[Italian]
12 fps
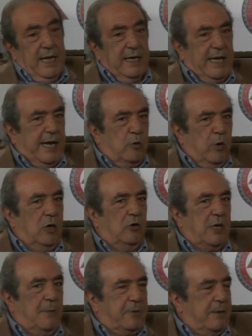che è quello
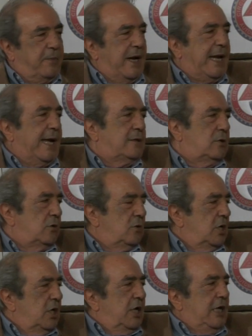che ha preparato
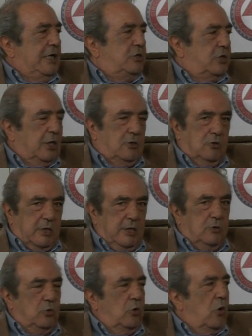il
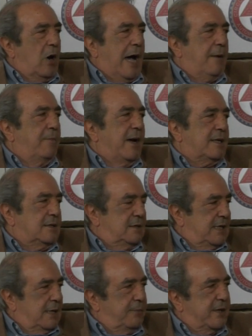131 Abar
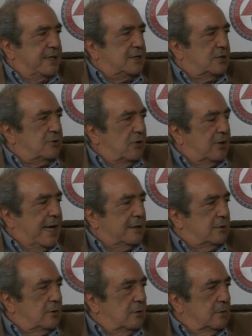del
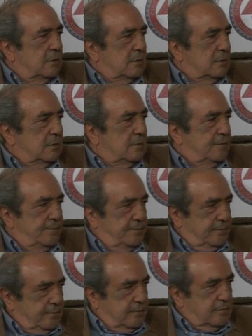Brizzolato.
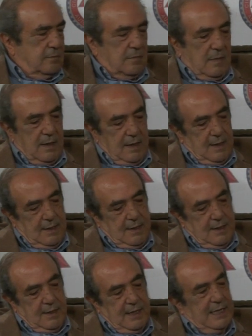Di, di
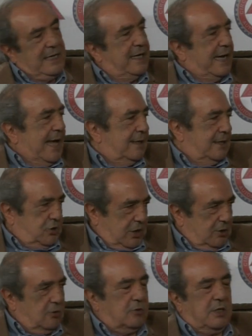Franco grande
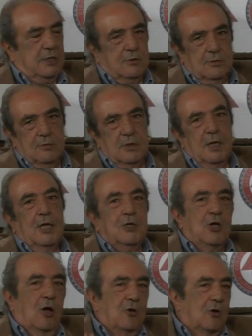131.
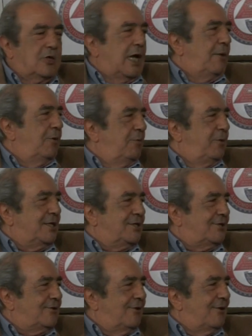Io lo chiamo
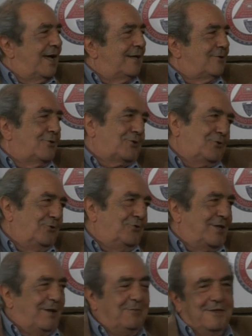Brizzolato, Brizzolato.
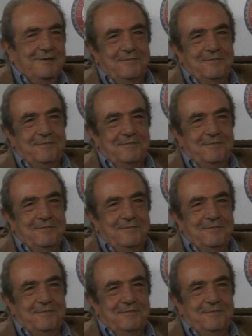scusami.